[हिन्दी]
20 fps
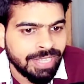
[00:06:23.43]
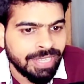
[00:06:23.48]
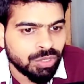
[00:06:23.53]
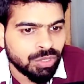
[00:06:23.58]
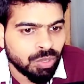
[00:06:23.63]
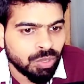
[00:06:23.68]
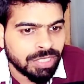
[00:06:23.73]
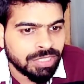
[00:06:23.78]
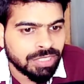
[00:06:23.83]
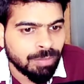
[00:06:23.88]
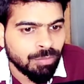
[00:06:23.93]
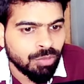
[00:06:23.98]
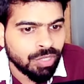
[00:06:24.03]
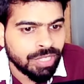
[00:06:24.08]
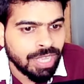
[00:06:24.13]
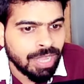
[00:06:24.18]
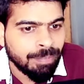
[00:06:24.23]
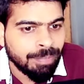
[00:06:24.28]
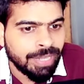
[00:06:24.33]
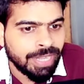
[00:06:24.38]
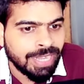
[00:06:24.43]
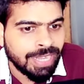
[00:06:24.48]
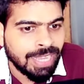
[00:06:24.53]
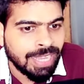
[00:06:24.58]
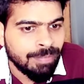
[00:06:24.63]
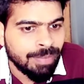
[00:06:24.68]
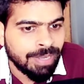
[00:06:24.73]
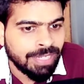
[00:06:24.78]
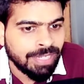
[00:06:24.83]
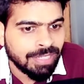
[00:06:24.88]
एक छोटा सा हम लोग यहाँ पे एक
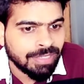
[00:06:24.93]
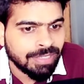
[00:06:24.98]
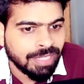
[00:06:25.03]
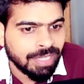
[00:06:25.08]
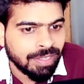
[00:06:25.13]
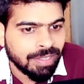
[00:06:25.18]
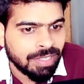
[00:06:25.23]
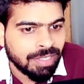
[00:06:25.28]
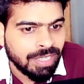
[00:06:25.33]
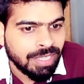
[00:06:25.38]
एलिमेंट लेते हैं